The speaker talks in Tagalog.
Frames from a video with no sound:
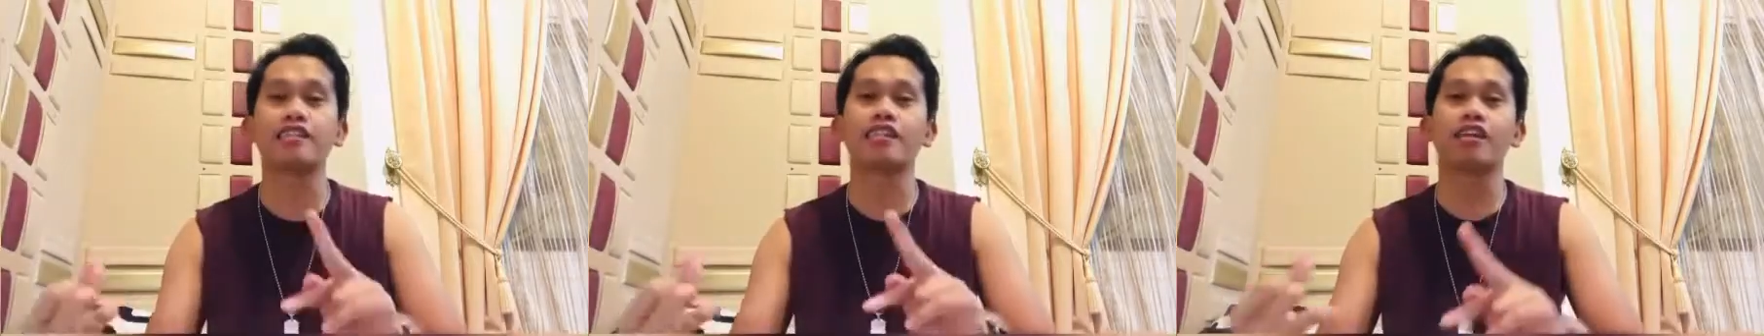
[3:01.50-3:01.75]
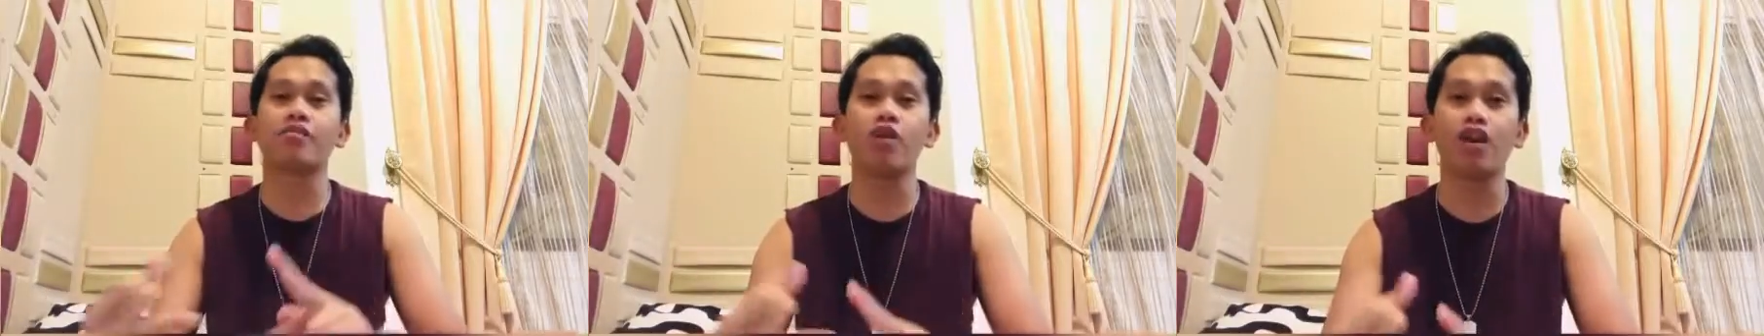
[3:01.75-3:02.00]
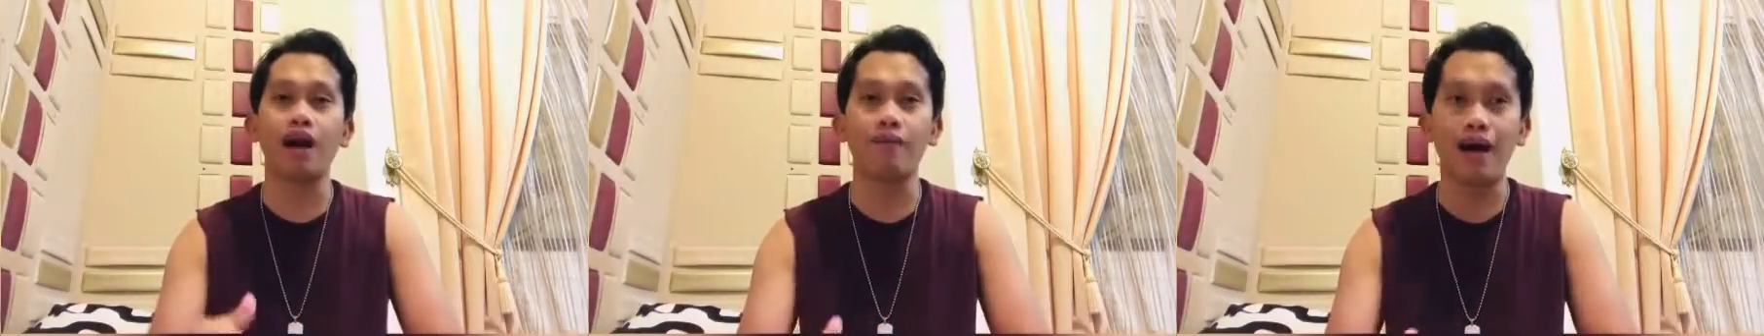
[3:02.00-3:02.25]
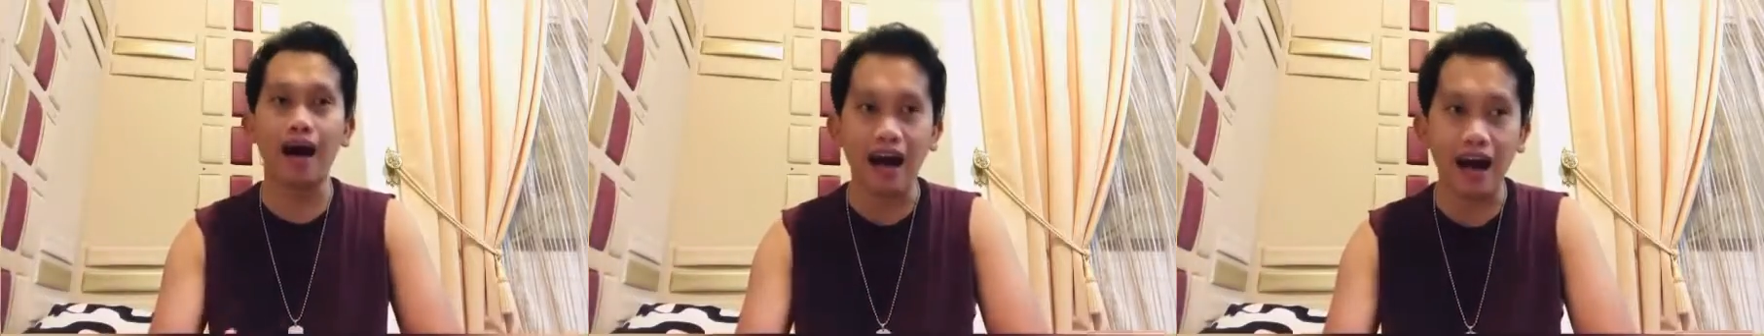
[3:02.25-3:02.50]
Mall
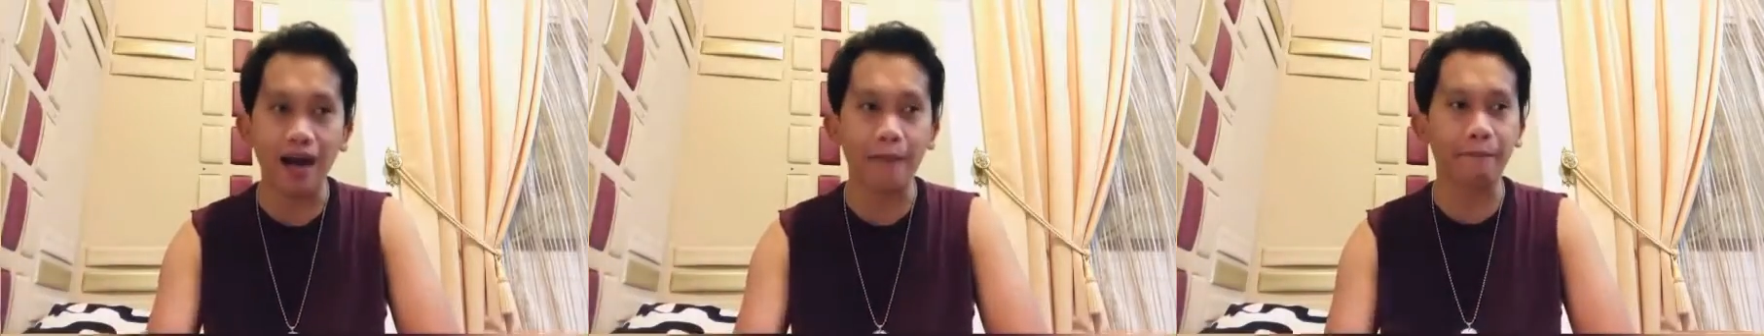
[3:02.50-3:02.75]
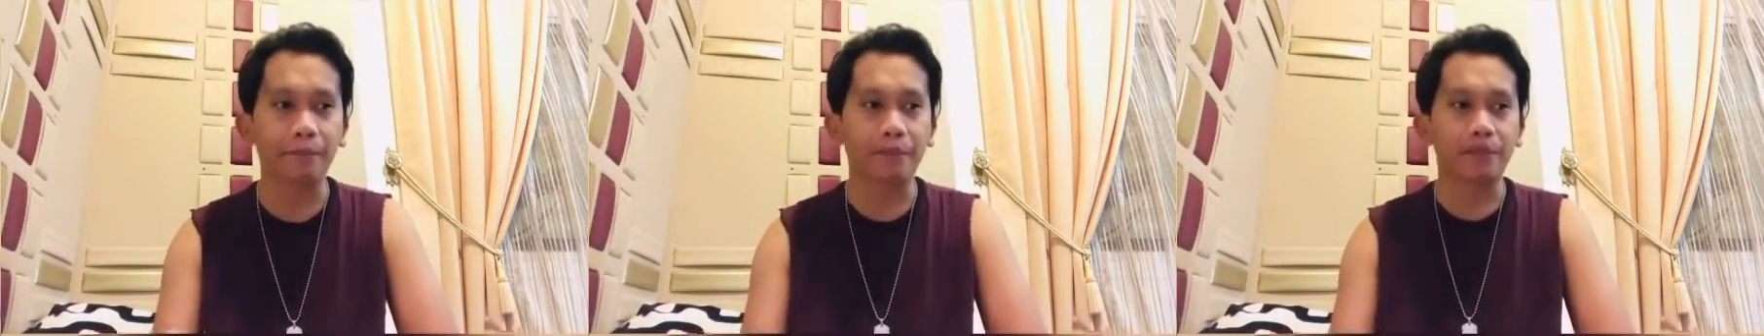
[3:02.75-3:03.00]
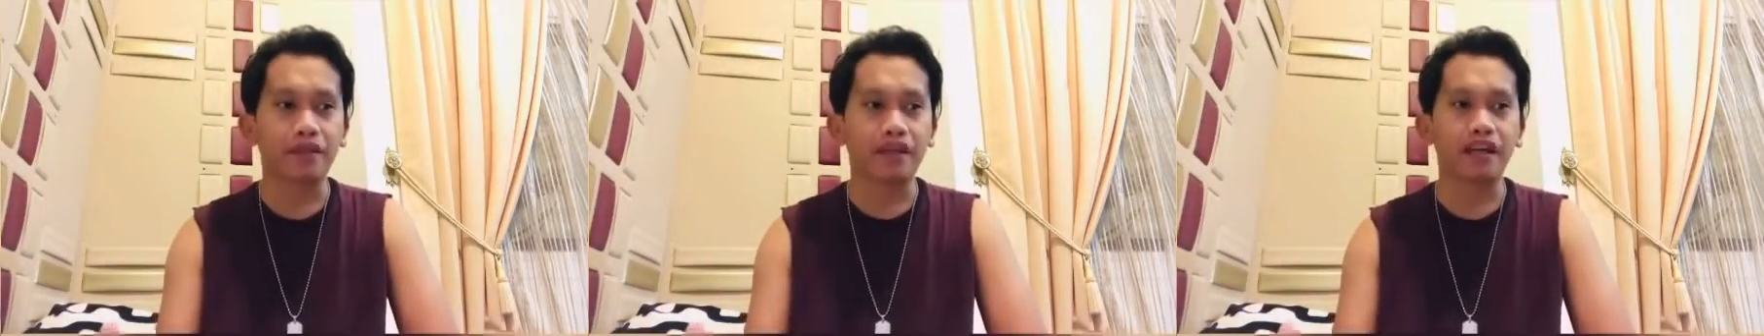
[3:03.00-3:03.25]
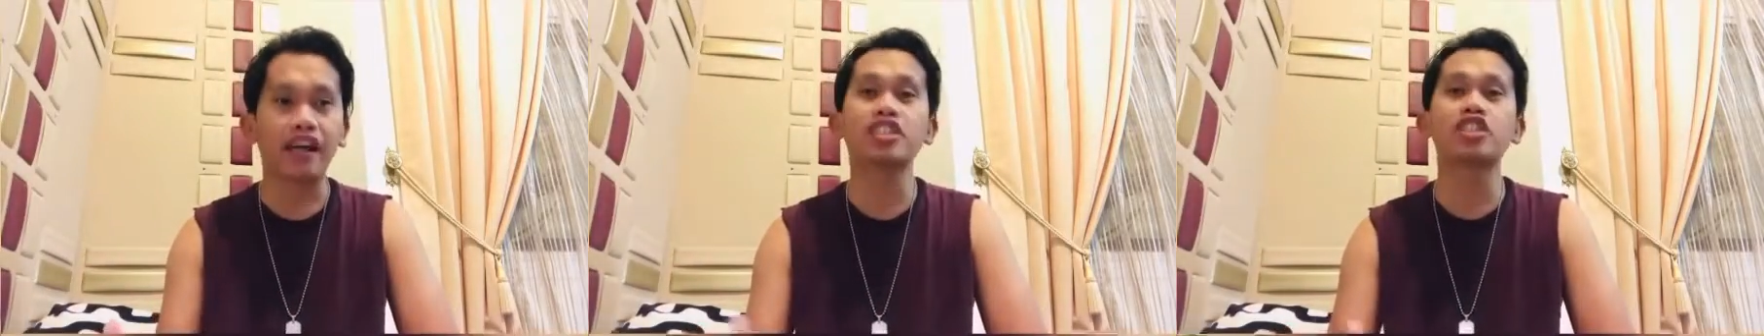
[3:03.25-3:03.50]
Abha,
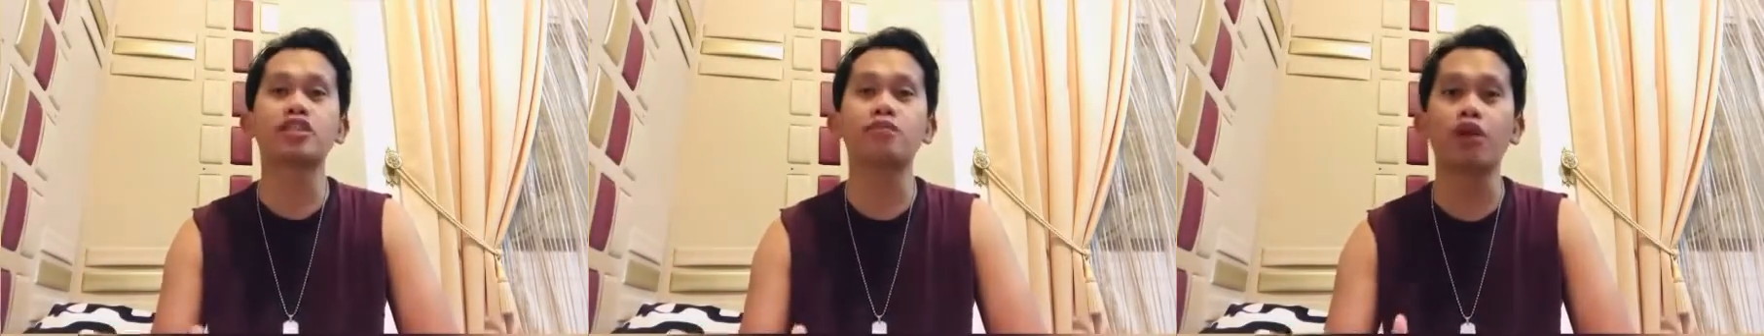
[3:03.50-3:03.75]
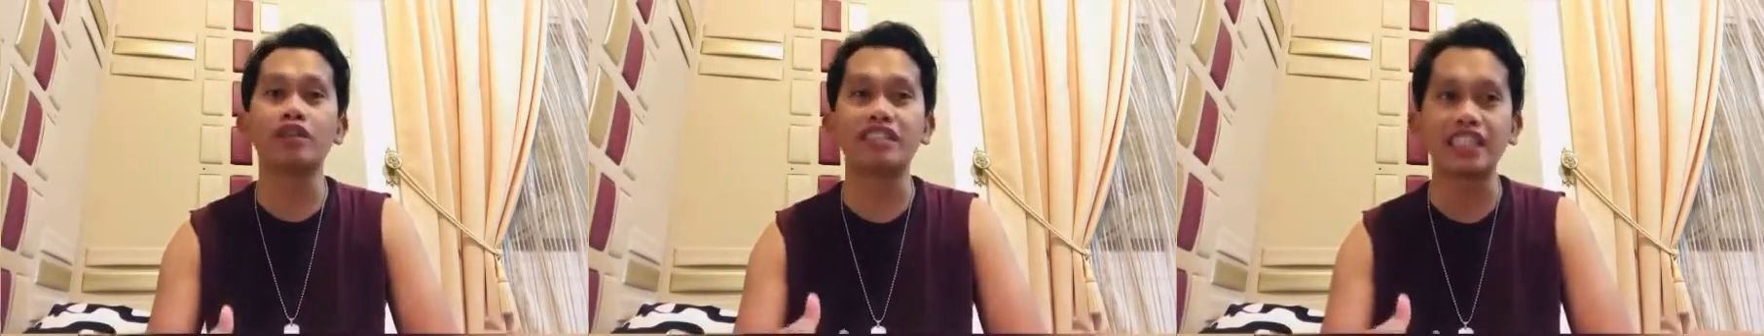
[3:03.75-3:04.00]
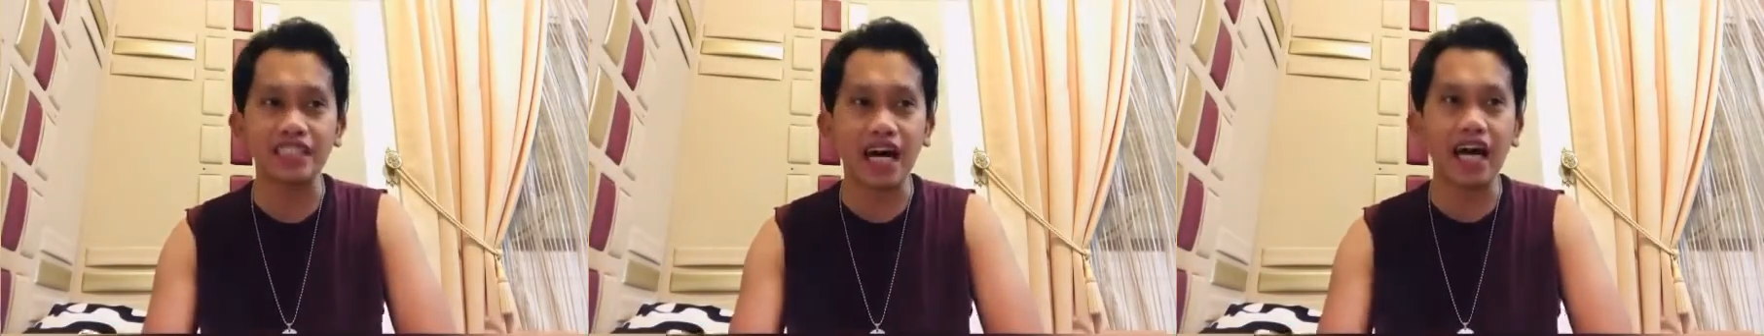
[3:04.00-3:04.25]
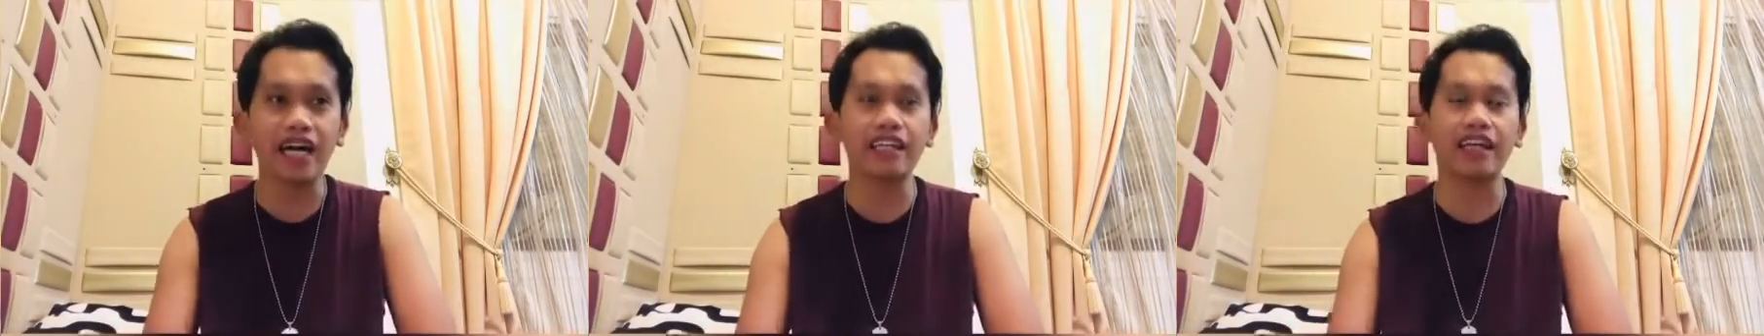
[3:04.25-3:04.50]
Rashid Mall Kisan,